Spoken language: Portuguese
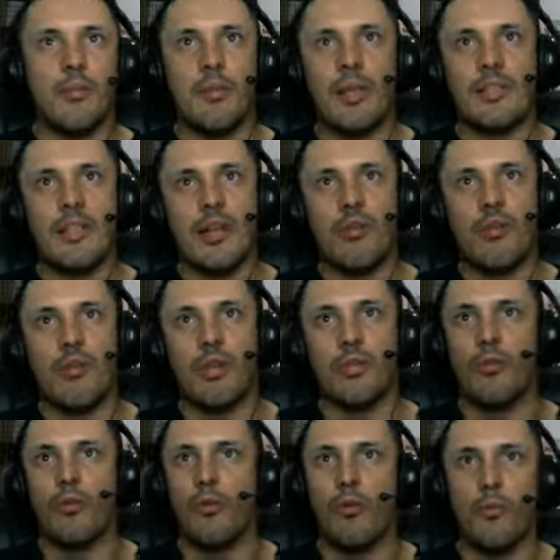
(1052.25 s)
Mas agora
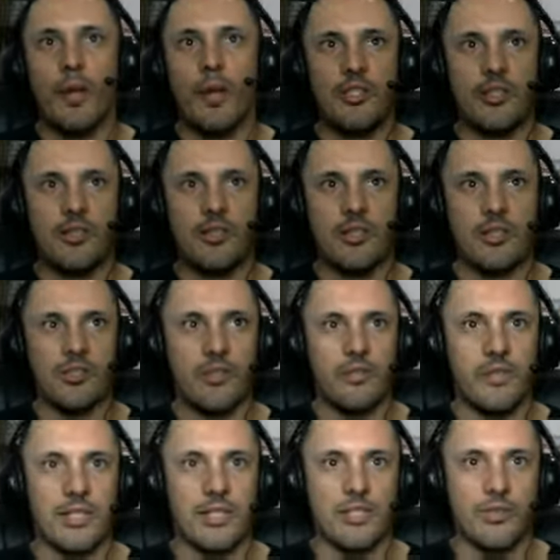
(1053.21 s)
que eu estou compartilhando essas
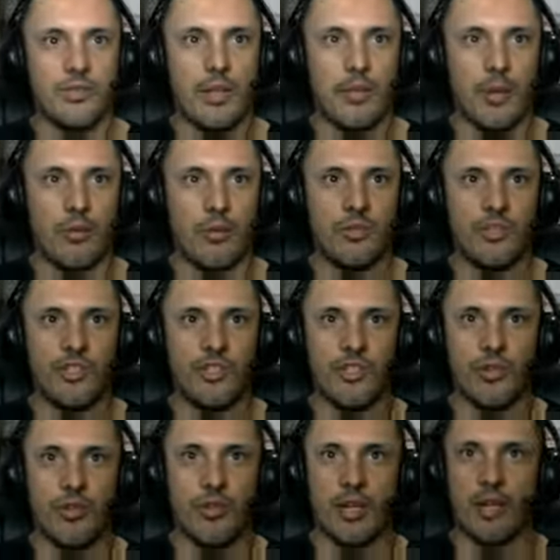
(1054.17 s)
novas versões, dá para
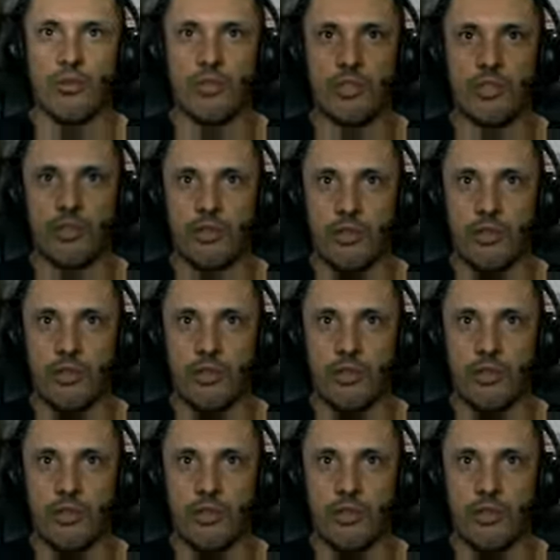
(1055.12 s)
corrigir qualquer coisa que eu